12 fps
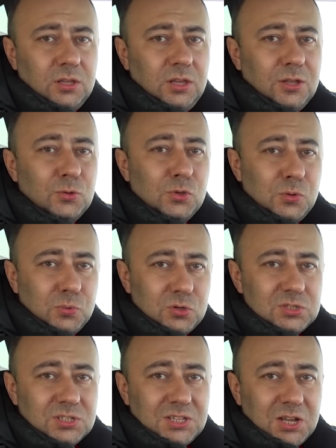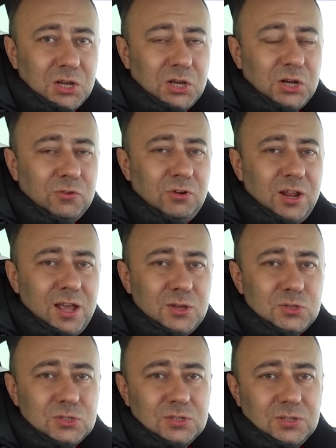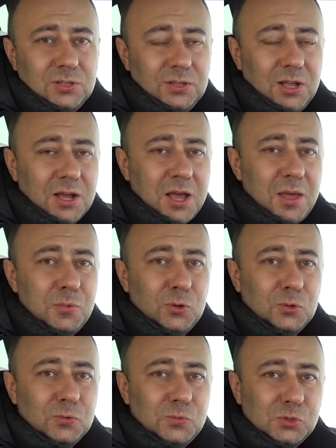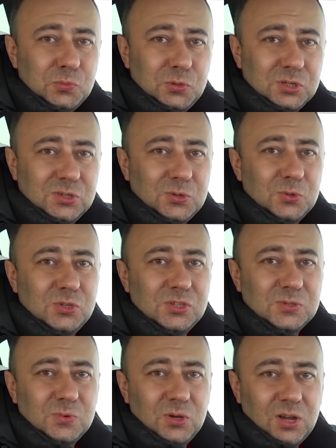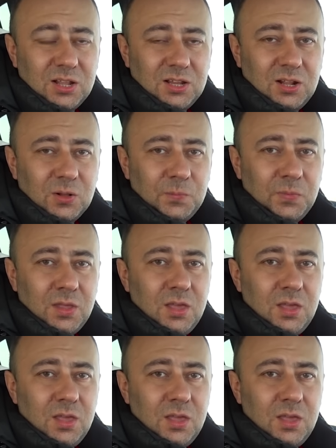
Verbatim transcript: и я тут не просто так кривляюсь на камеру, чтобы раскрутить свой канал.